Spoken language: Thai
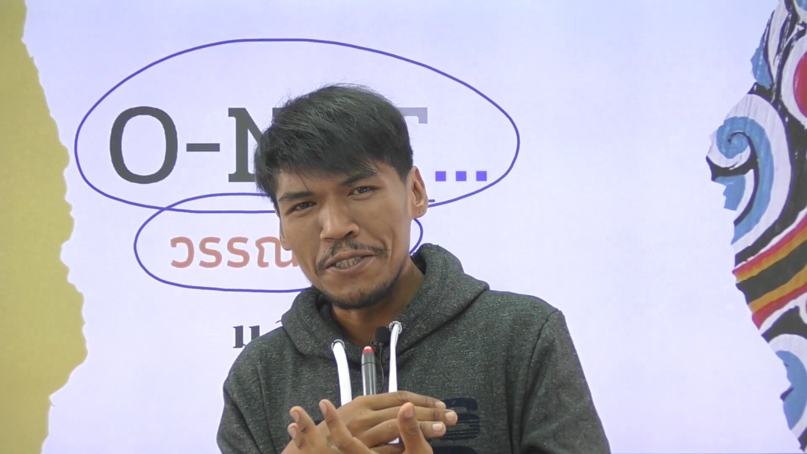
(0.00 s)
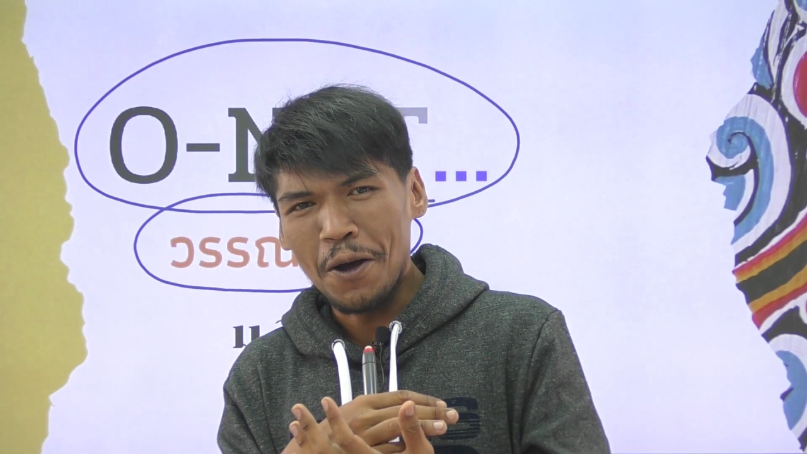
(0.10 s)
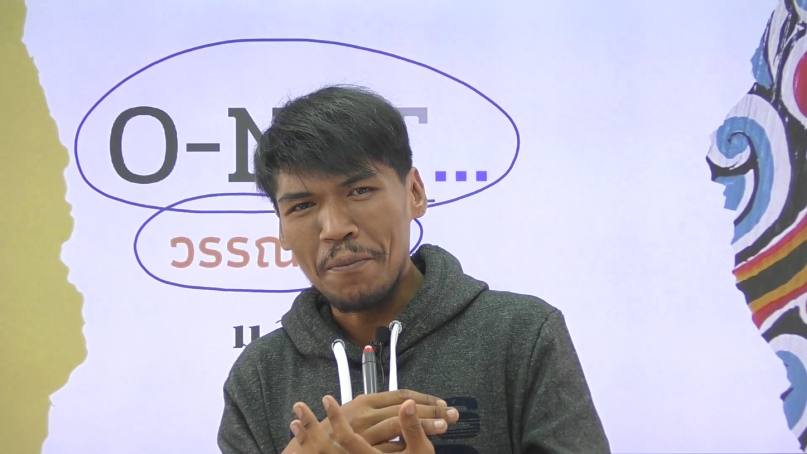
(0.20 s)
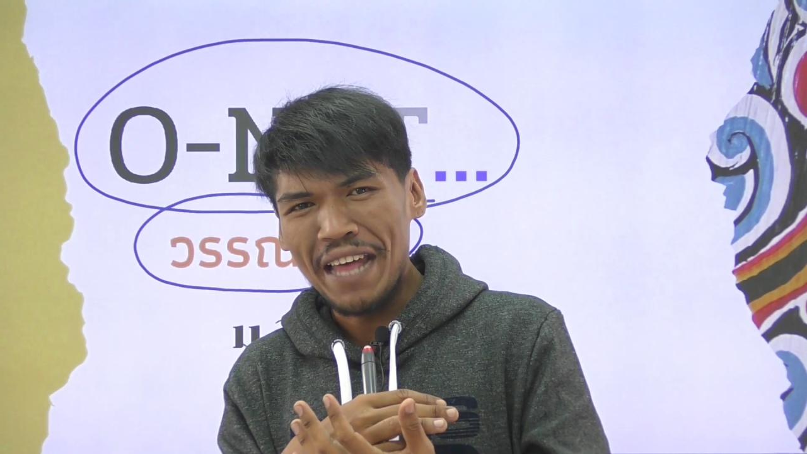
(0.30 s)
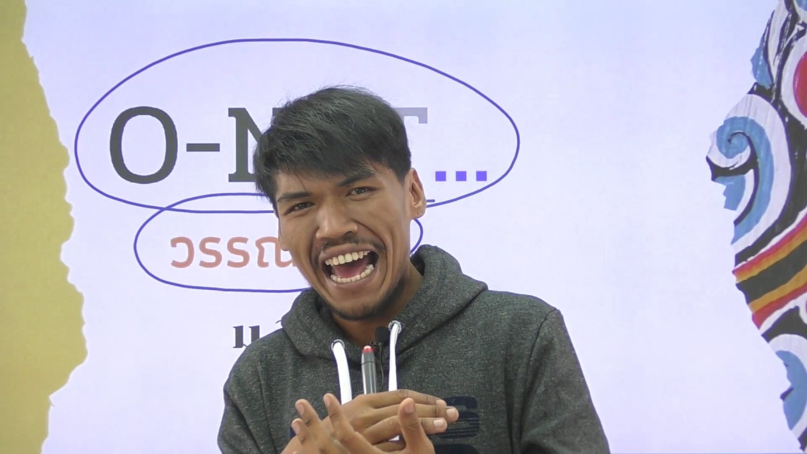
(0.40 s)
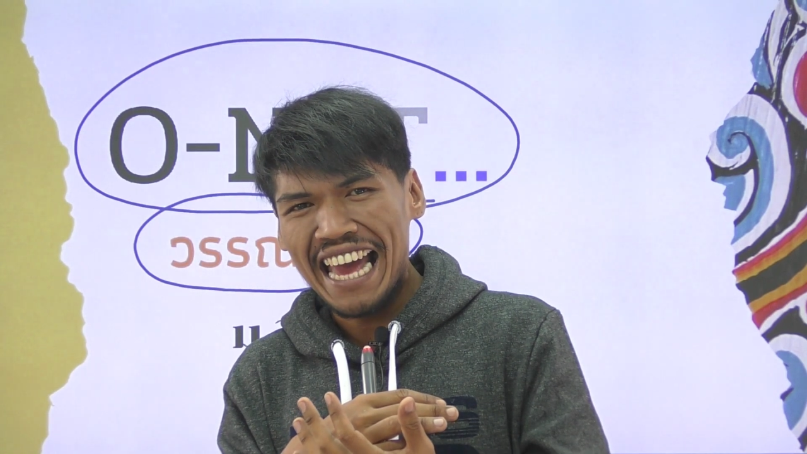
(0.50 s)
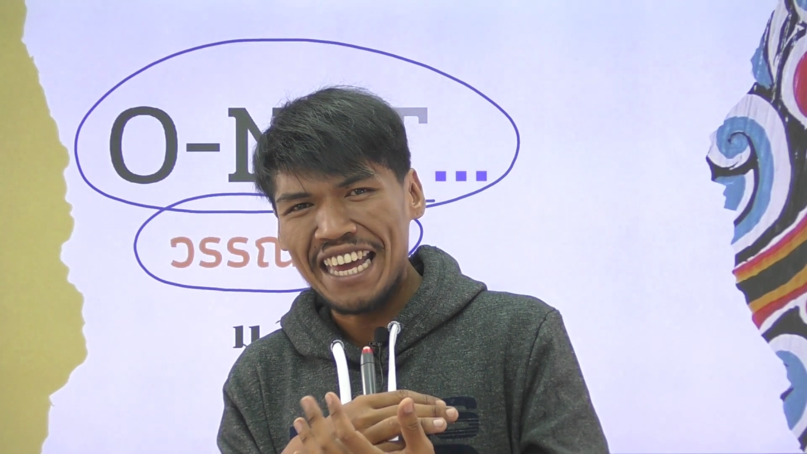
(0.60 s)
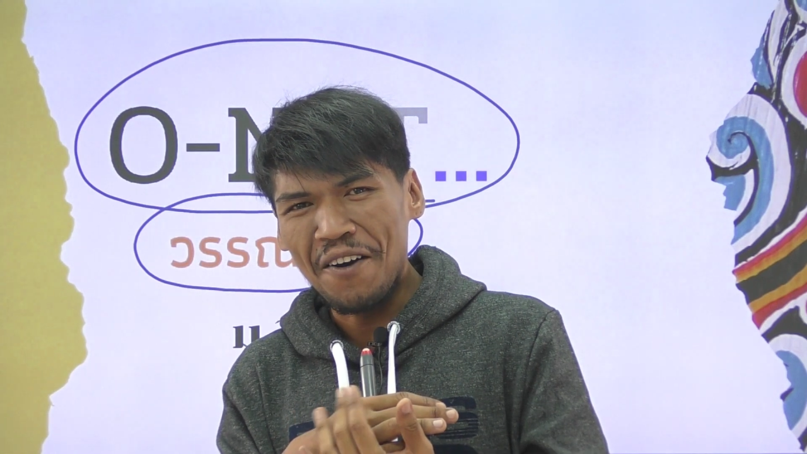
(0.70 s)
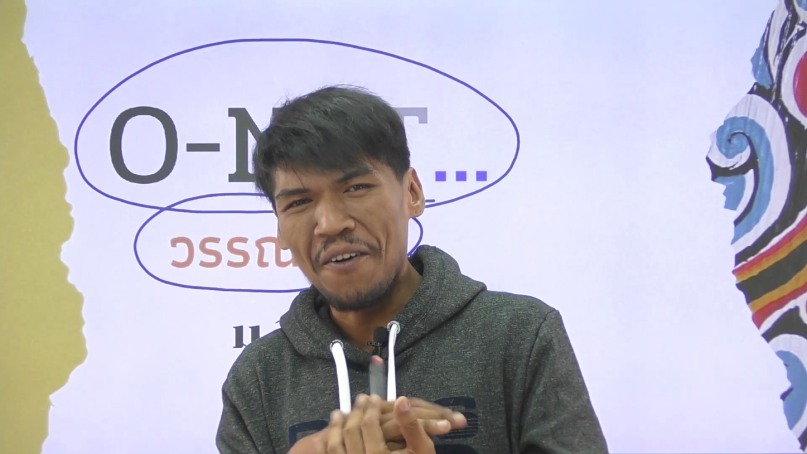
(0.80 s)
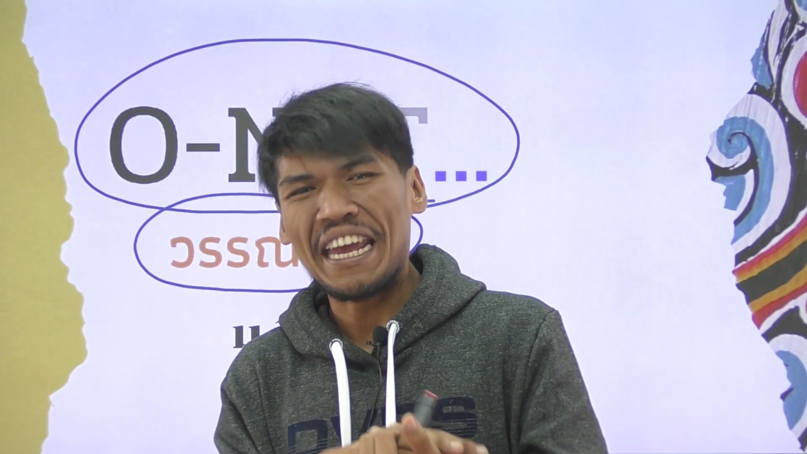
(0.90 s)
ข้อสอบได้
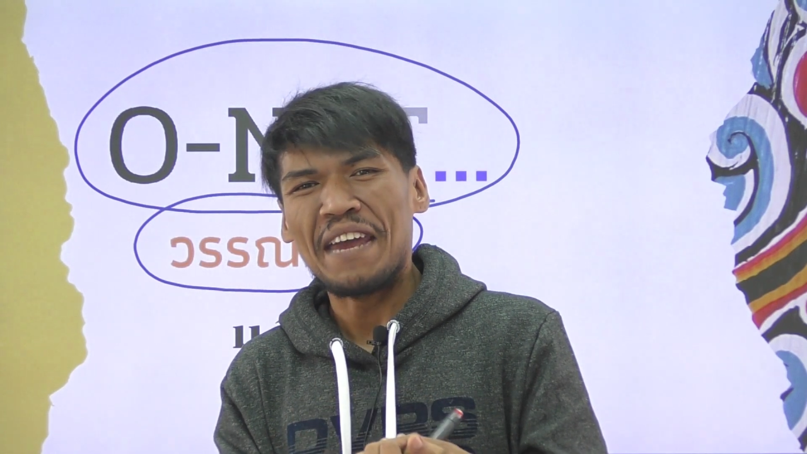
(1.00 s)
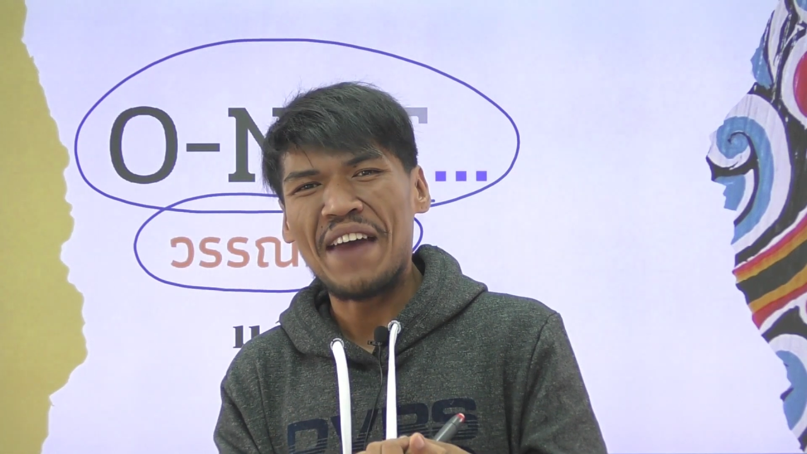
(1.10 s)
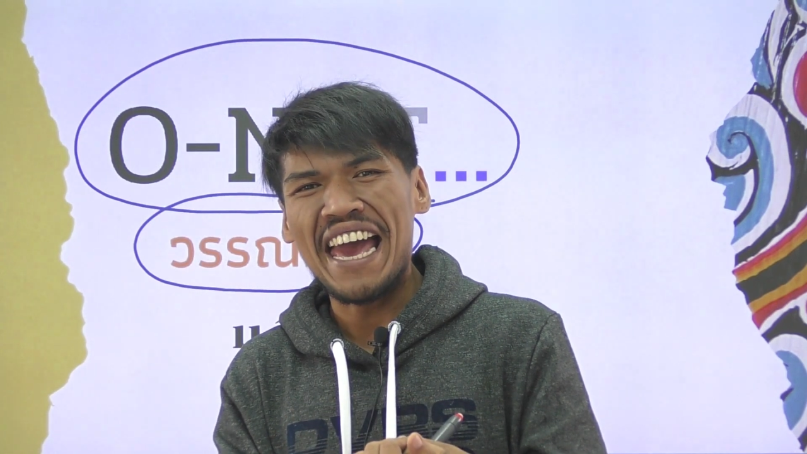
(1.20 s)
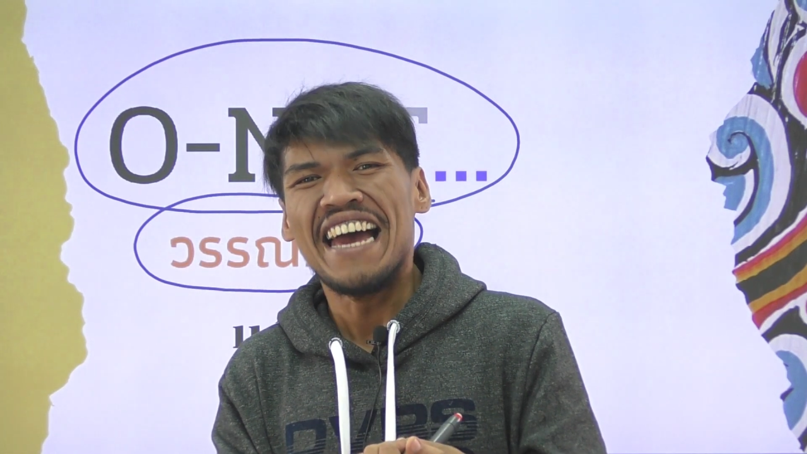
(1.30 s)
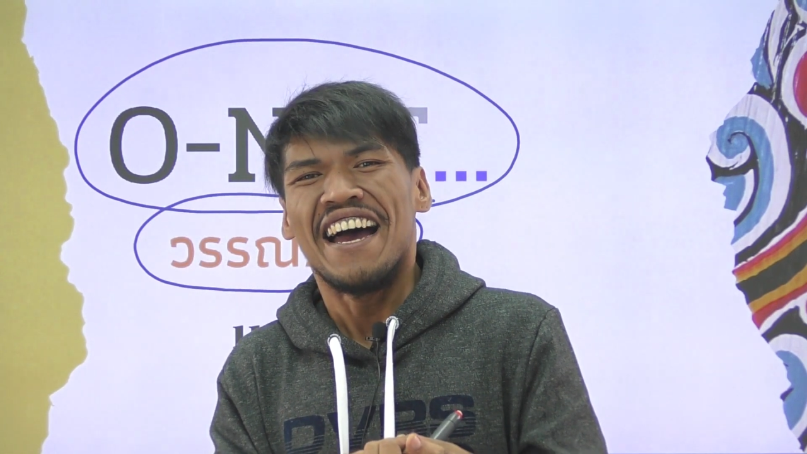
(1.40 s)
โอเคไหม